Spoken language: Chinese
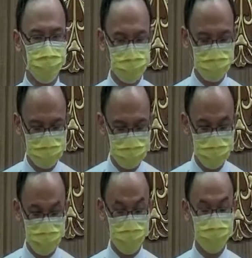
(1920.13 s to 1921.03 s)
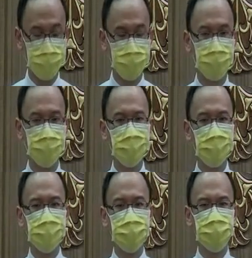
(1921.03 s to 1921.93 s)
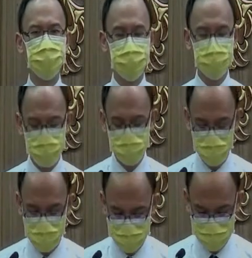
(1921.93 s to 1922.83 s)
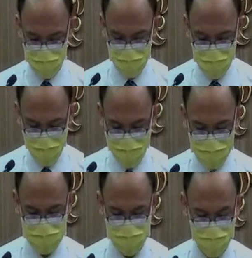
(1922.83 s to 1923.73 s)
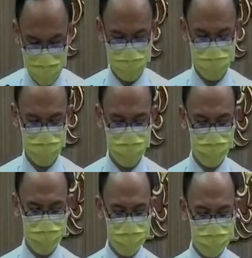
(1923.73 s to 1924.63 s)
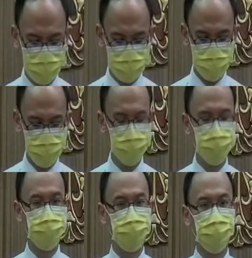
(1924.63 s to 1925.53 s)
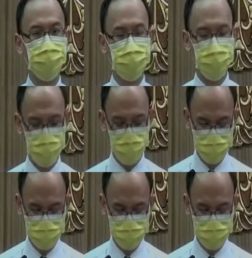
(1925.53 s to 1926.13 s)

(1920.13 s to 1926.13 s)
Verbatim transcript: 十四天。这十四天的观念怎么来的？其实是学习伊